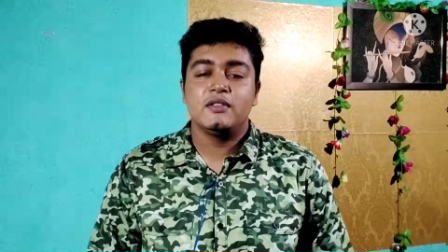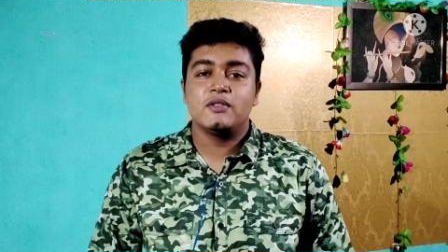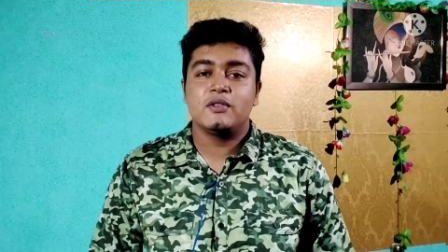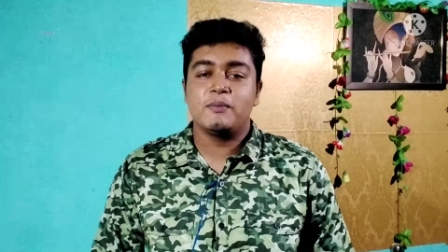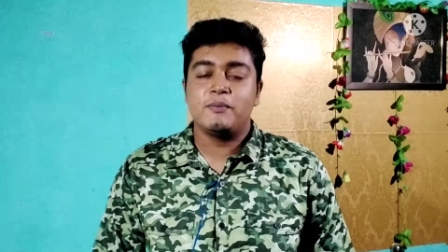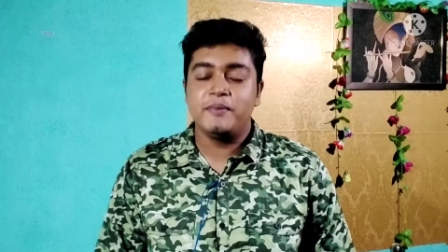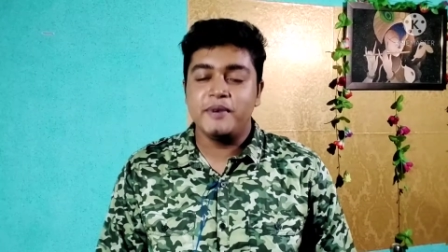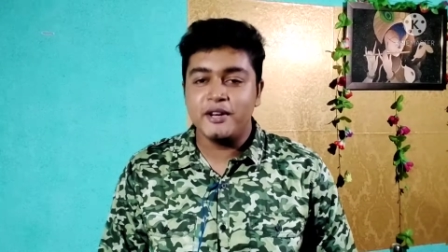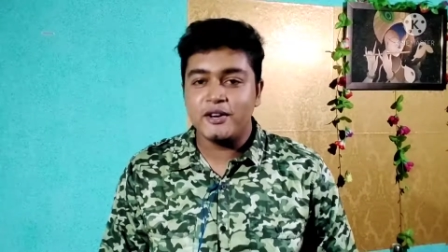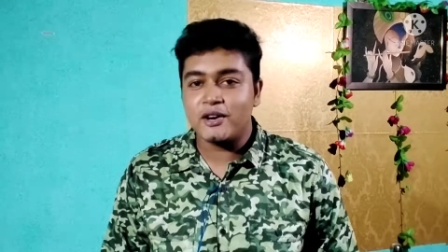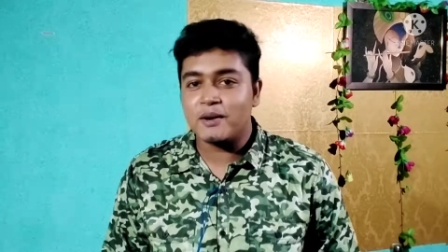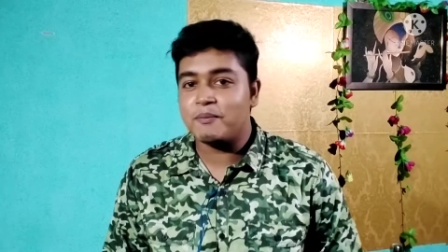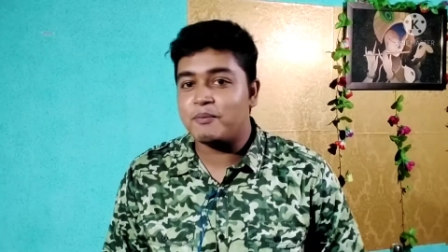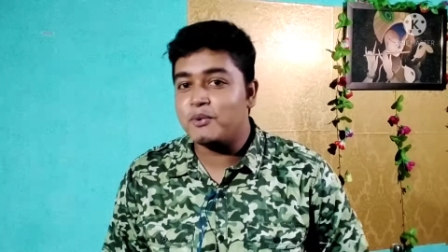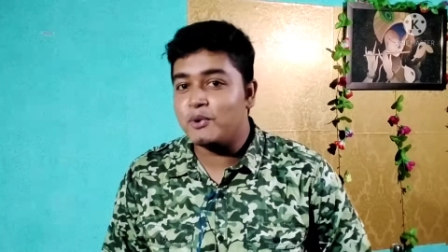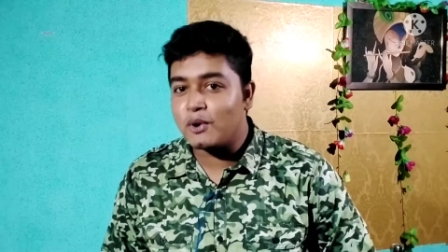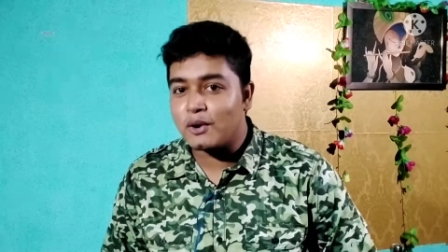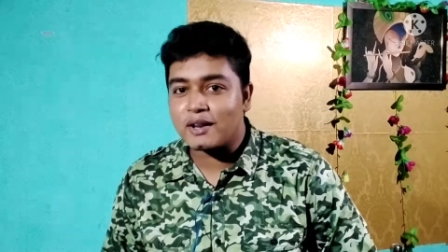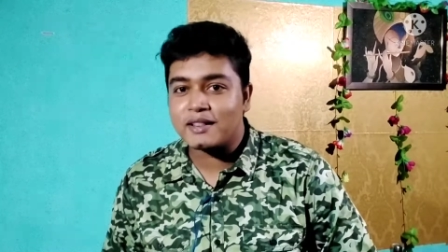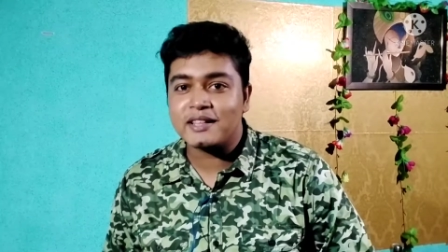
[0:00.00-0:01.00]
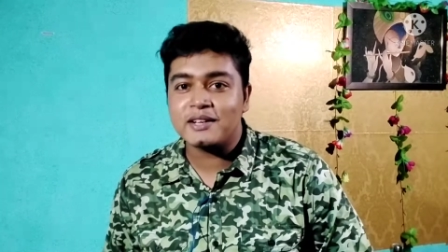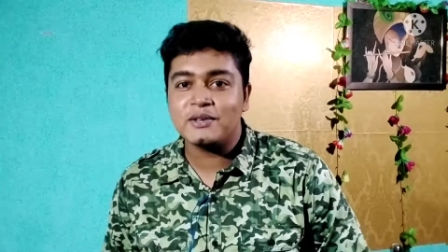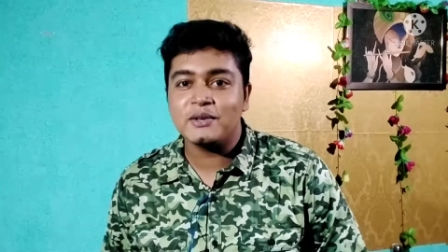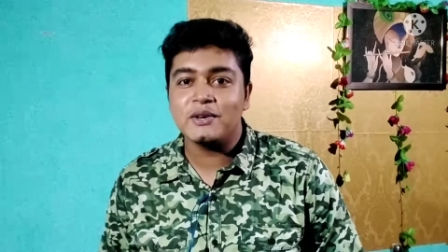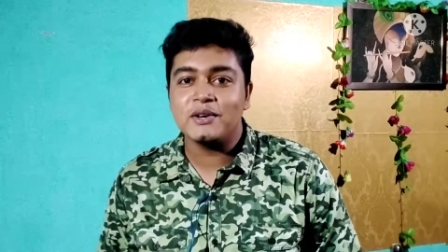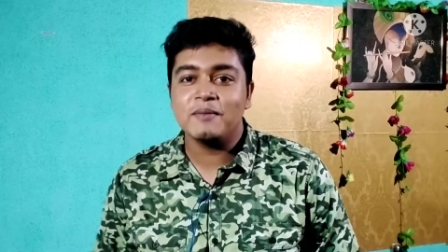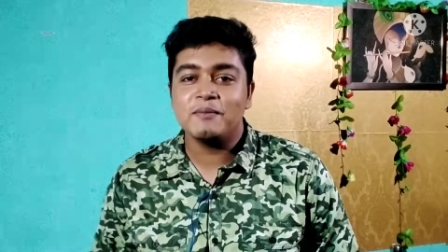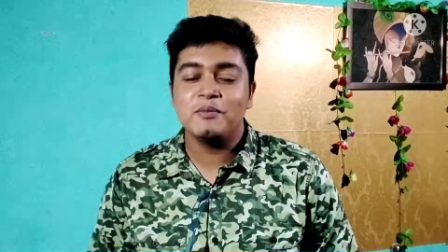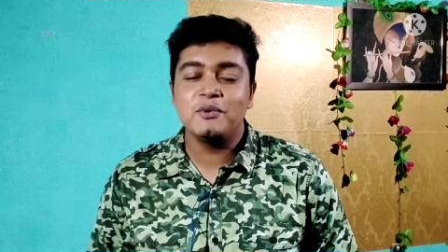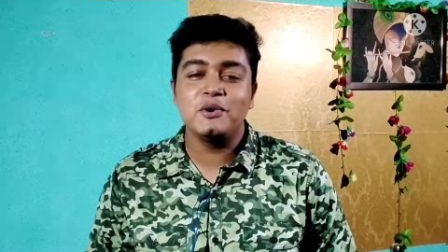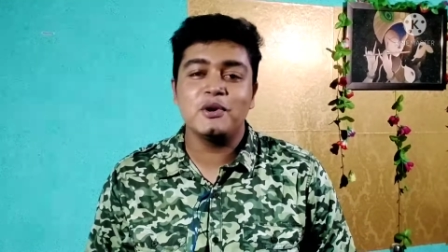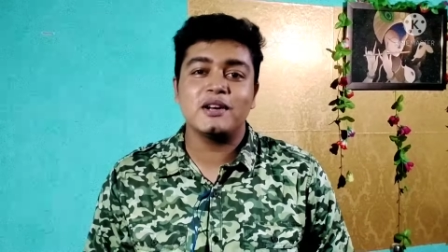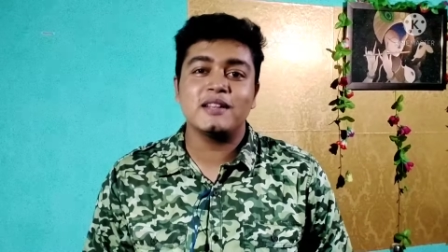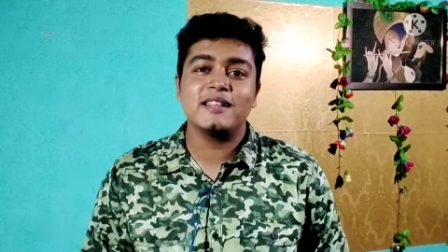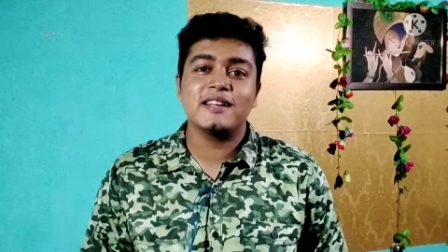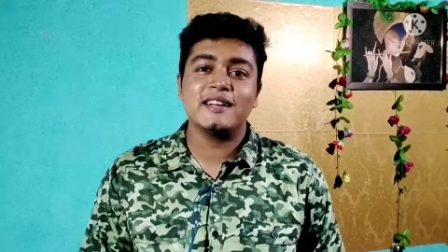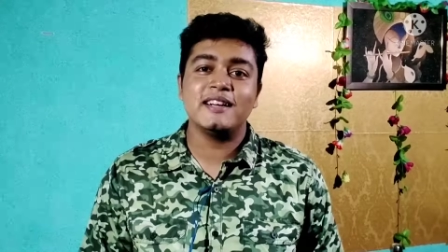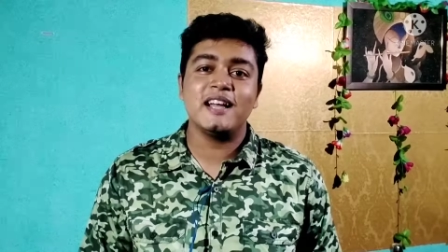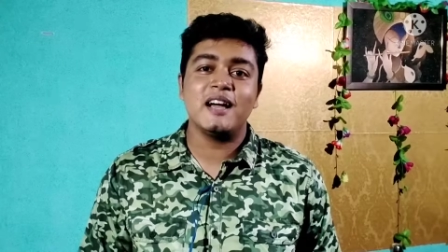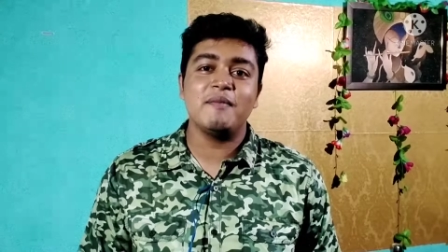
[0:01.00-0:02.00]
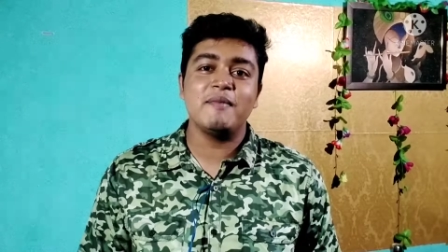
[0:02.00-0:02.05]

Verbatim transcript: তো ভিডিওটা পুরোটা দেখো পুরোটা দেখলে